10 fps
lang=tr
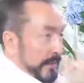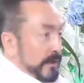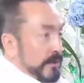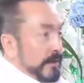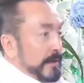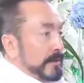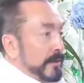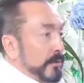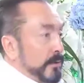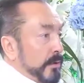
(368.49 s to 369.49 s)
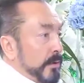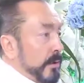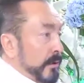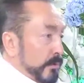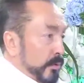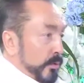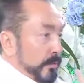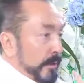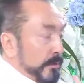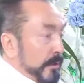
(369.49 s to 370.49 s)
Beynin içinde hissediliyor.
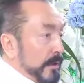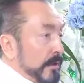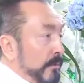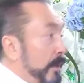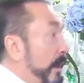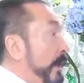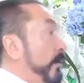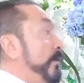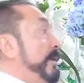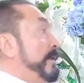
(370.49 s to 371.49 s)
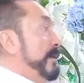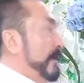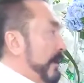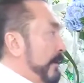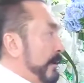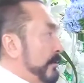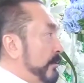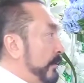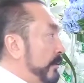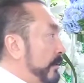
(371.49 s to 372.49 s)
Dokunmayı duyan kim? Onu da
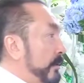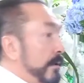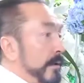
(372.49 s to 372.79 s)
açıklayamayız diyor.